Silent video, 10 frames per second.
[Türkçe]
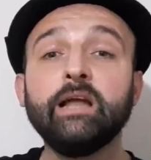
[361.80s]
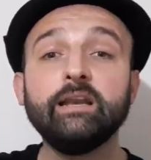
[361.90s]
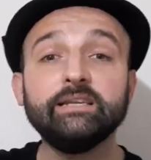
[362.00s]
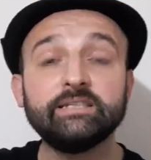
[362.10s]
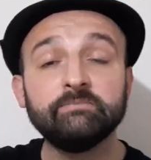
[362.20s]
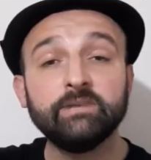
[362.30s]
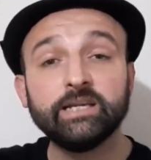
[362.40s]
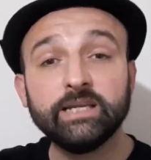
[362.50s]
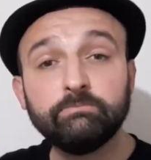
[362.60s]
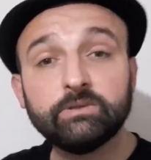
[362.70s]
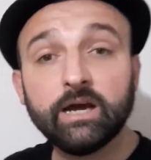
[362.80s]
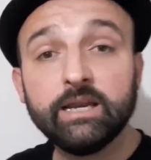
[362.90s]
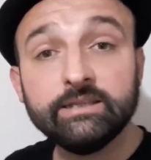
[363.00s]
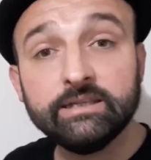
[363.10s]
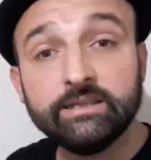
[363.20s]
Bilal isimleri iptal
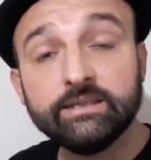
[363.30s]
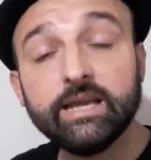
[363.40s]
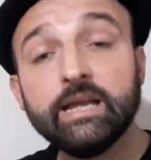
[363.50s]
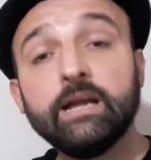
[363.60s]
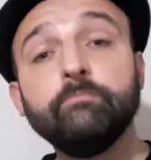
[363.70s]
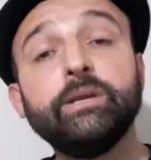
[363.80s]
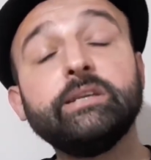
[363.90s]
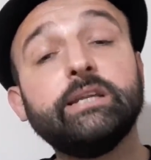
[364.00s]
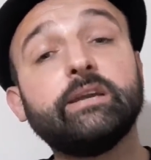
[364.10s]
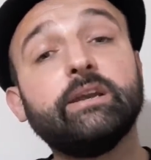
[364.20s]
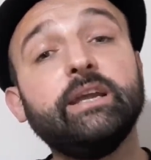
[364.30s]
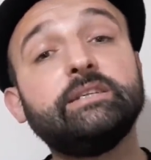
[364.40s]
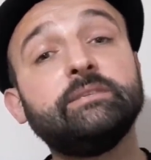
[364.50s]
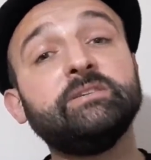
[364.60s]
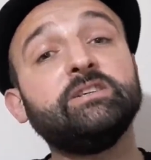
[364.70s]
edildi de bir tek
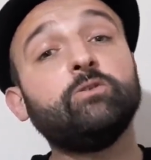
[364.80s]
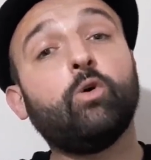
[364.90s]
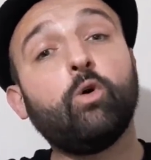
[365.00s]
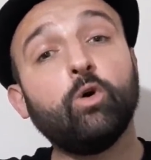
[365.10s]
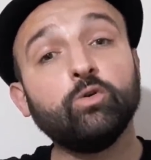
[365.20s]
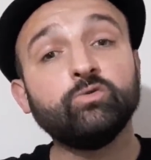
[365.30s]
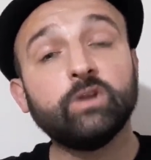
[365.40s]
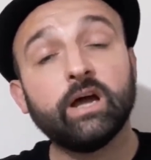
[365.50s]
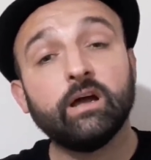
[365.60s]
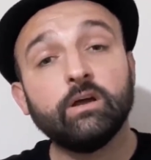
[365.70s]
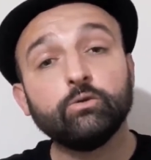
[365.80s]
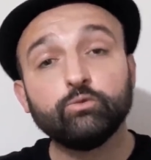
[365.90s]
reisimizin oğlunda